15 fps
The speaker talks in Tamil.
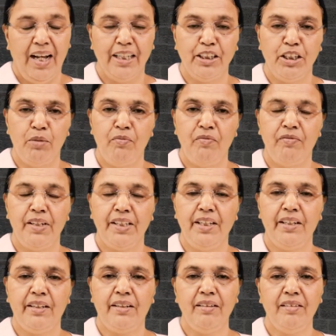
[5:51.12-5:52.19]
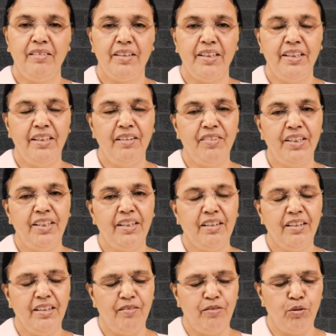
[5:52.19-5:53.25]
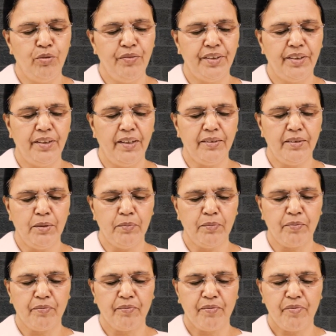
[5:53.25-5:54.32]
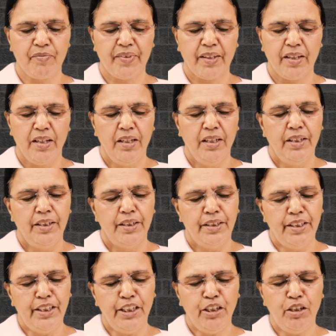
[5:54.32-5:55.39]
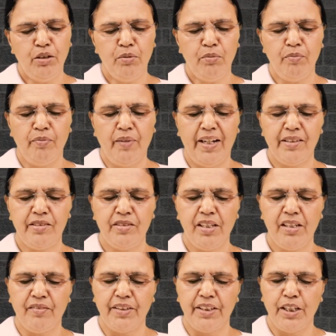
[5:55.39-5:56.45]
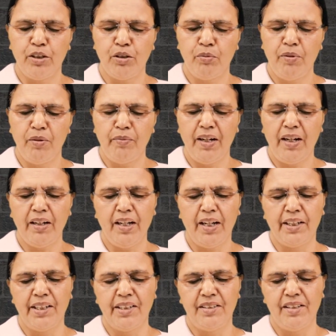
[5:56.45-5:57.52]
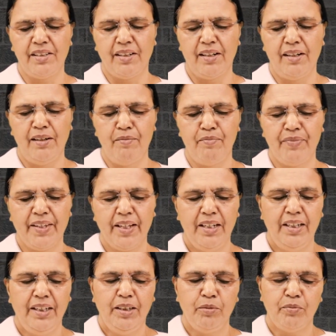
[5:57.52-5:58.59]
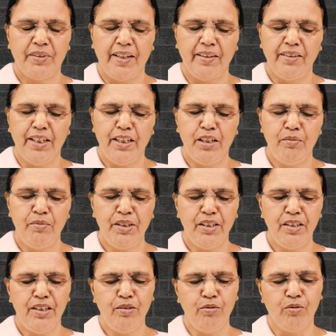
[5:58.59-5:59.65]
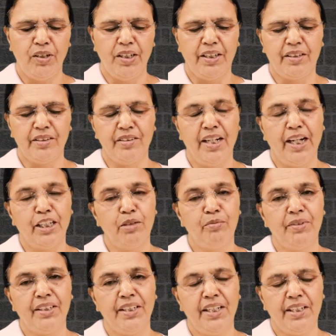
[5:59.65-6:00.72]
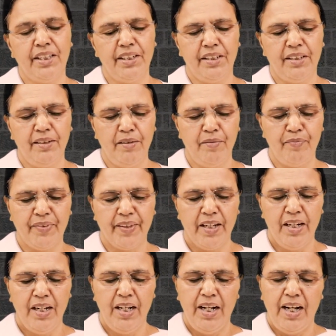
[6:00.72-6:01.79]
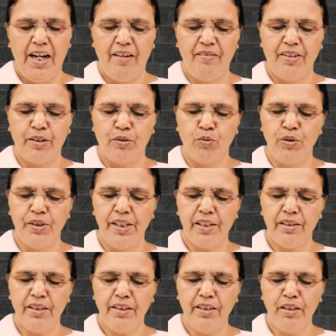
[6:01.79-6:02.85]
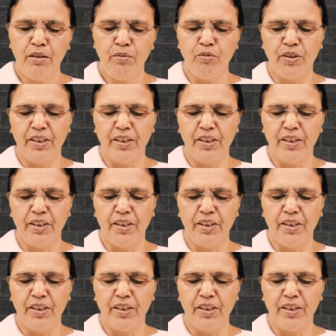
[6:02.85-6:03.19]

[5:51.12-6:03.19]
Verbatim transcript: அந்த விதைக்கு இந்த விதைக்கு எவ்வளோ வித்தியாசம் நீங்களும் மாஸ்டர் விதை ரூபமாக ஆகின்றீர்கள் தந்தையிடமிருந்து உங்களுக்கு ஞானம் கிடைக்கிறது அவர் உயர்ந்ததிலும்